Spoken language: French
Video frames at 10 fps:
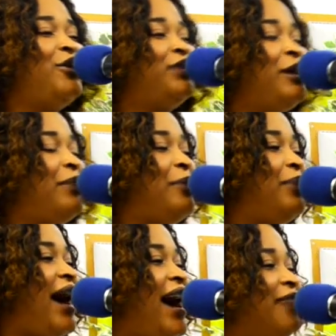notre
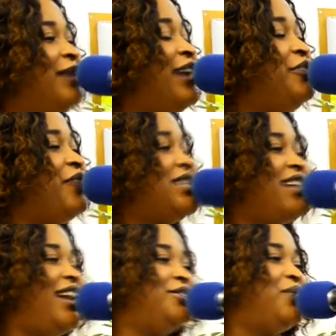papa. Manifestez
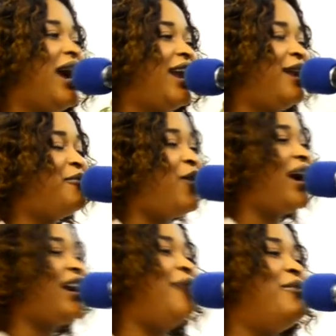la joie, acclamons,
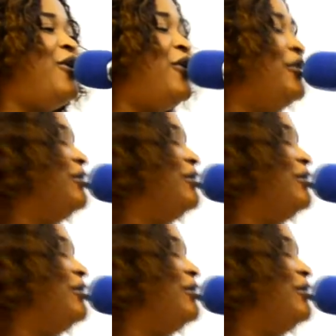acclamons.